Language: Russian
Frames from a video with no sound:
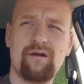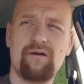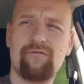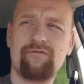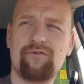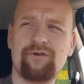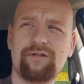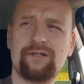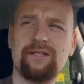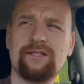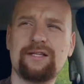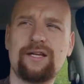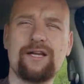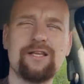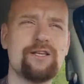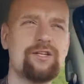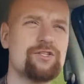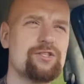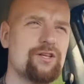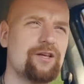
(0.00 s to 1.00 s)
Вот, это,
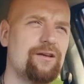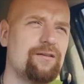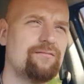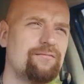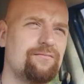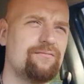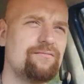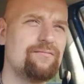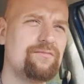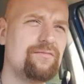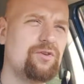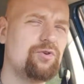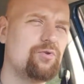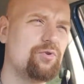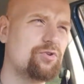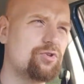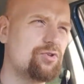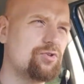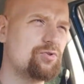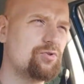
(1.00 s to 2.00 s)
конечно, не
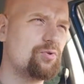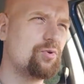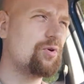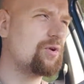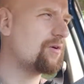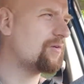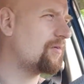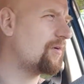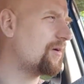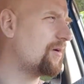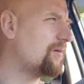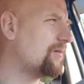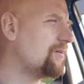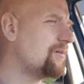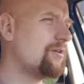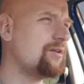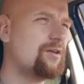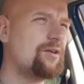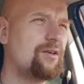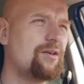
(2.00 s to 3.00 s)
очень здорово.
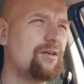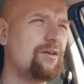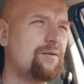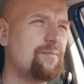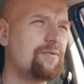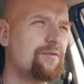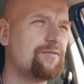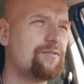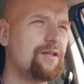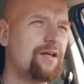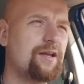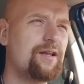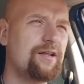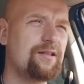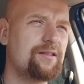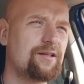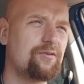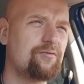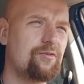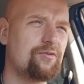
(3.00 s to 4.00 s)
И повтори
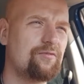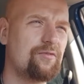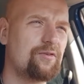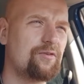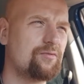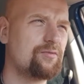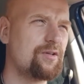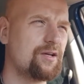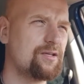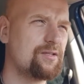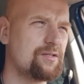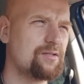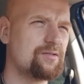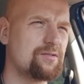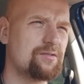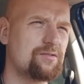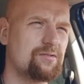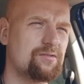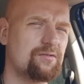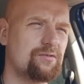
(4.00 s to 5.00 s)
такой
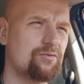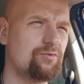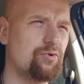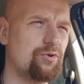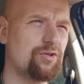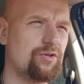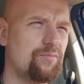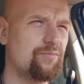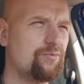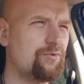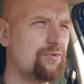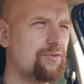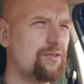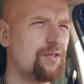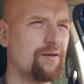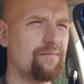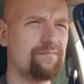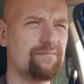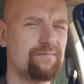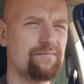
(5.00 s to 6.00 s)
выкрутас кто-нибудь
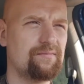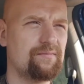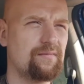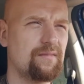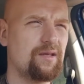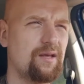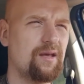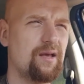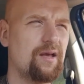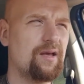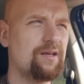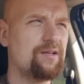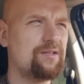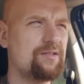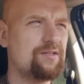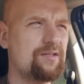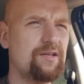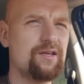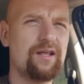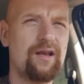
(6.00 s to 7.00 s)
там,
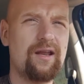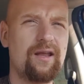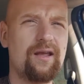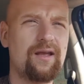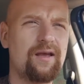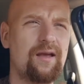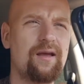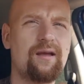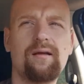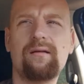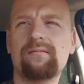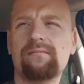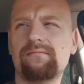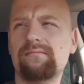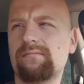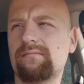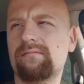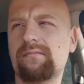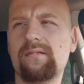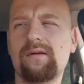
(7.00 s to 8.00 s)
Сирия,
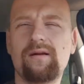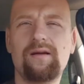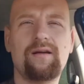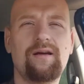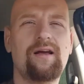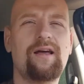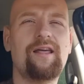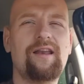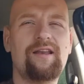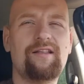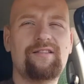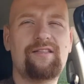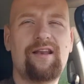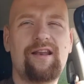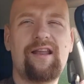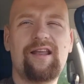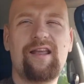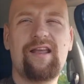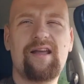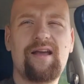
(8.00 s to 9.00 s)

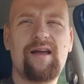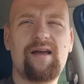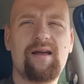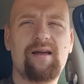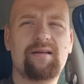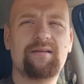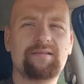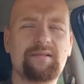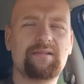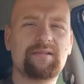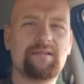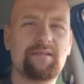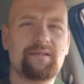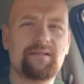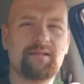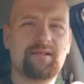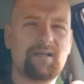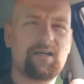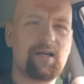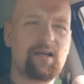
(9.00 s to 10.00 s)
Эритрея,
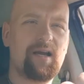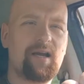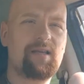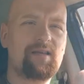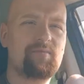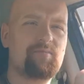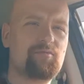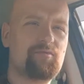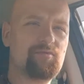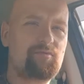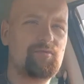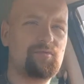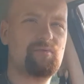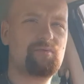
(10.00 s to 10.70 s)
какая-нибудь